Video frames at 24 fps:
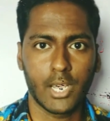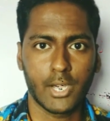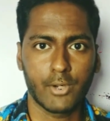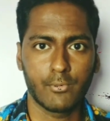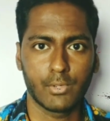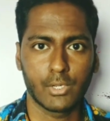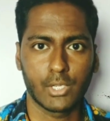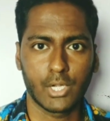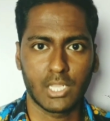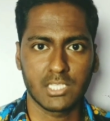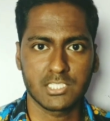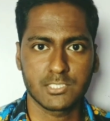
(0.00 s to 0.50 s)
ஒரு கார்
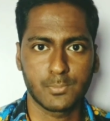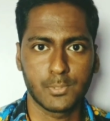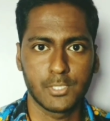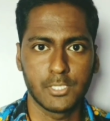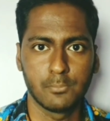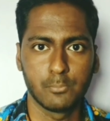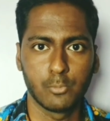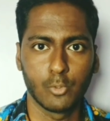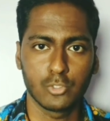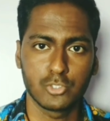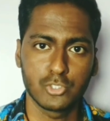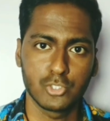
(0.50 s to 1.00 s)
அவனை கிராஸ்
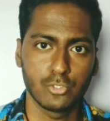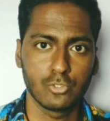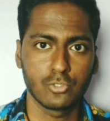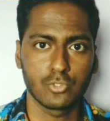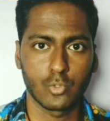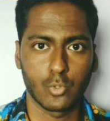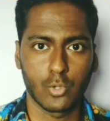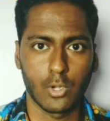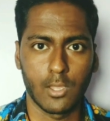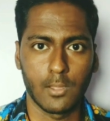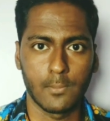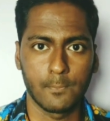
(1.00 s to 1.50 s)
பண்ணி
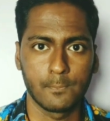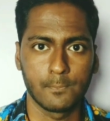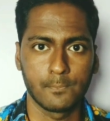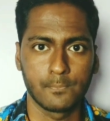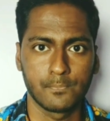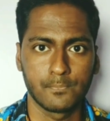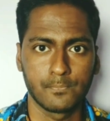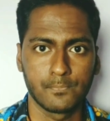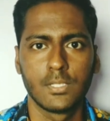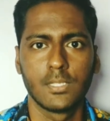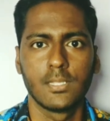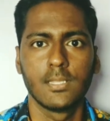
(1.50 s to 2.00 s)
போச்சுன்னு சொன்னான்
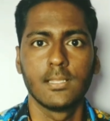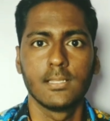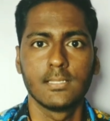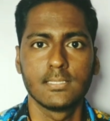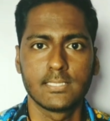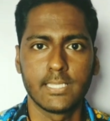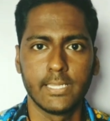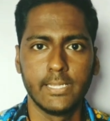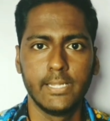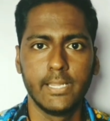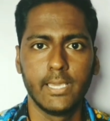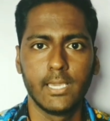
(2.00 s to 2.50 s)

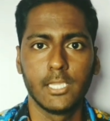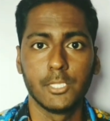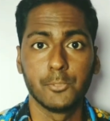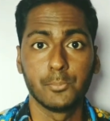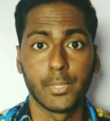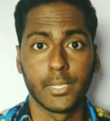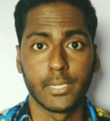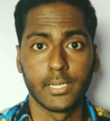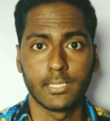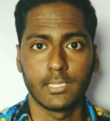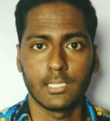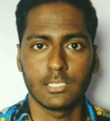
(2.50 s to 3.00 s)
சரிடா
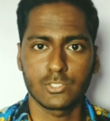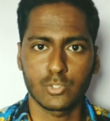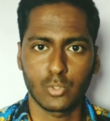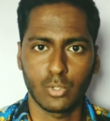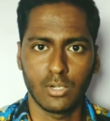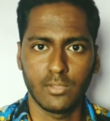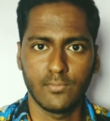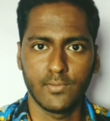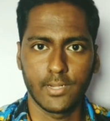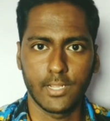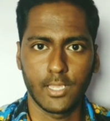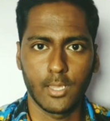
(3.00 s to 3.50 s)
இப்ப என்னதான்
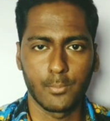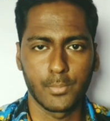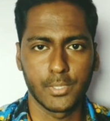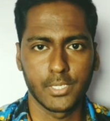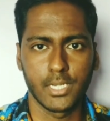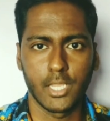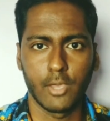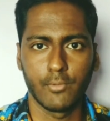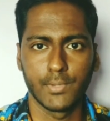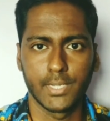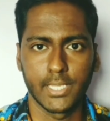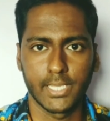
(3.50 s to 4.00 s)
சொல்ல வர
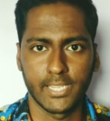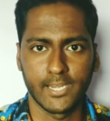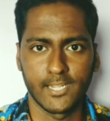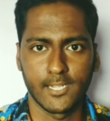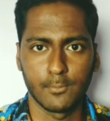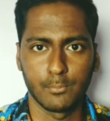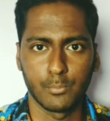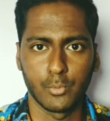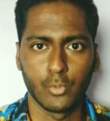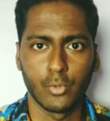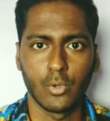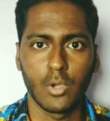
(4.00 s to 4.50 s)
அப்படின்னு அவன்கிட்ட
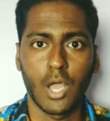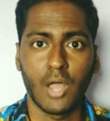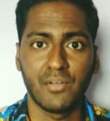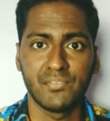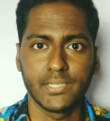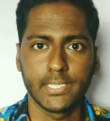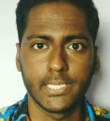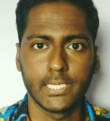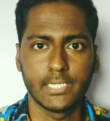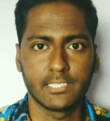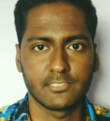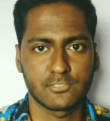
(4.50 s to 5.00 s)
கேட்டப்போ
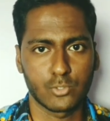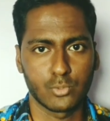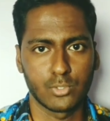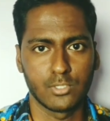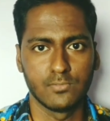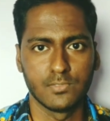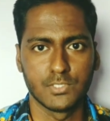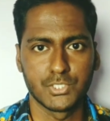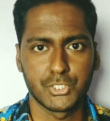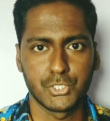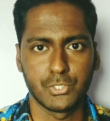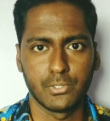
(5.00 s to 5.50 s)
அவன் கிட்ட
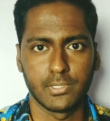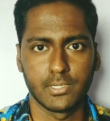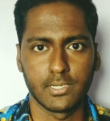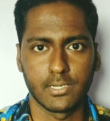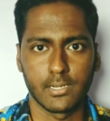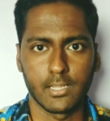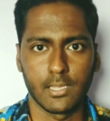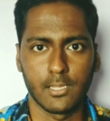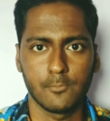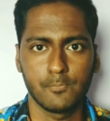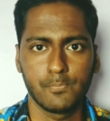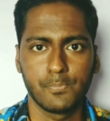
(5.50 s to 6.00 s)
சொன்ன விஷயம்
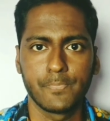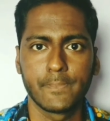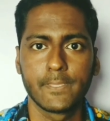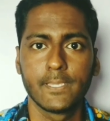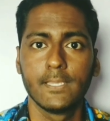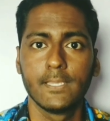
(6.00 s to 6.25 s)
என்னன்னா